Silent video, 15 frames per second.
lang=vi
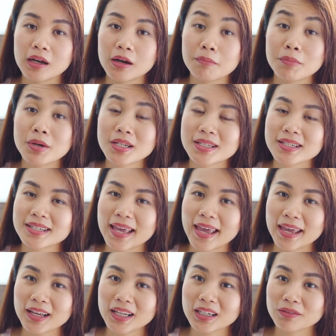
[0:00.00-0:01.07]
à, mình
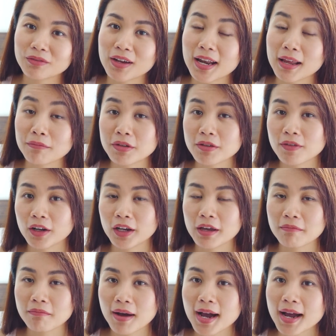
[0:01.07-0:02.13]
sẽ cần phải làm gì vào
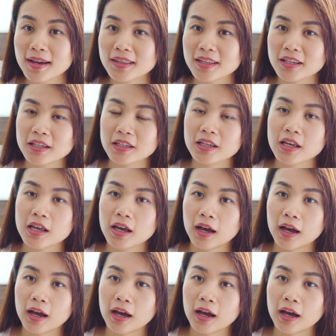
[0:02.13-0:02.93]
ngày mai thì